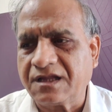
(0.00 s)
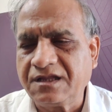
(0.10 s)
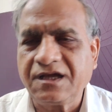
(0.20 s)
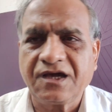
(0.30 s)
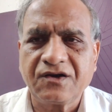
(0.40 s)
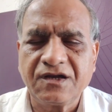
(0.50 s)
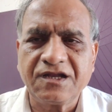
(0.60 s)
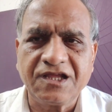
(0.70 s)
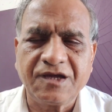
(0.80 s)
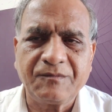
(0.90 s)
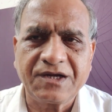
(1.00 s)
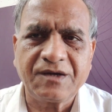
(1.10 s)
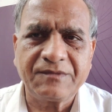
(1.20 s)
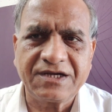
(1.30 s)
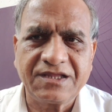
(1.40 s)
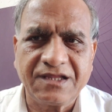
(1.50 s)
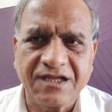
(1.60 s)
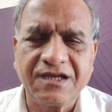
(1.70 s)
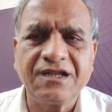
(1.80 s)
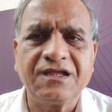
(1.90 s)
అధికారుల నియామకం అనే
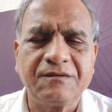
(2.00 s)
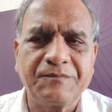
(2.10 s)
దాన్ని